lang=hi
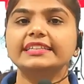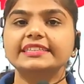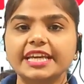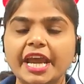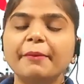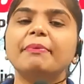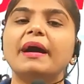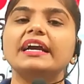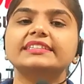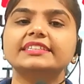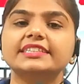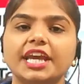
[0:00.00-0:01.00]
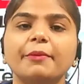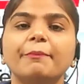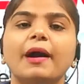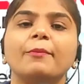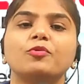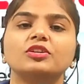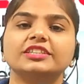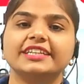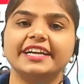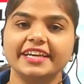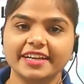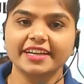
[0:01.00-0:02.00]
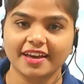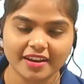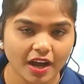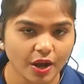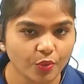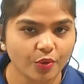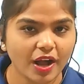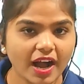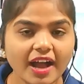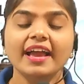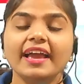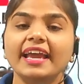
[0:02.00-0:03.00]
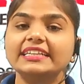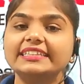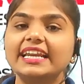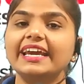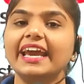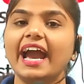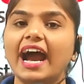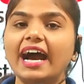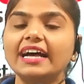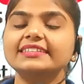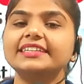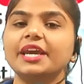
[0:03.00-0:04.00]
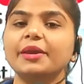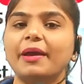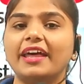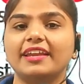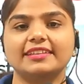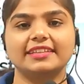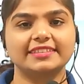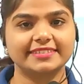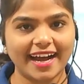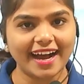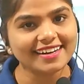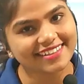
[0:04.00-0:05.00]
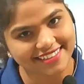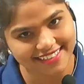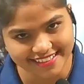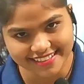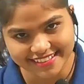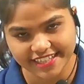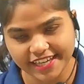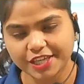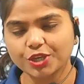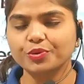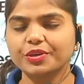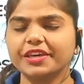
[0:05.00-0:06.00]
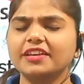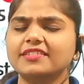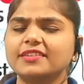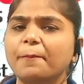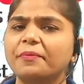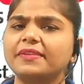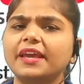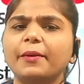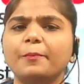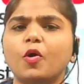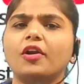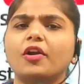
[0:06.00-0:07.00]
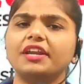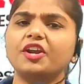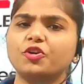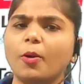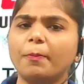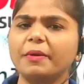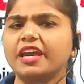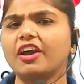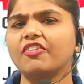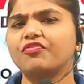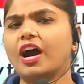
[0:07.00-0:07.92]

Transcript: स्टेप बाय स्टेप आपको स्टडी करना होगा इसीलिए आज से ही मेहनत स्टार्ट कर दीजिए क्योंकि ये सबसे इम्पॉर्टेंट टॉपिक है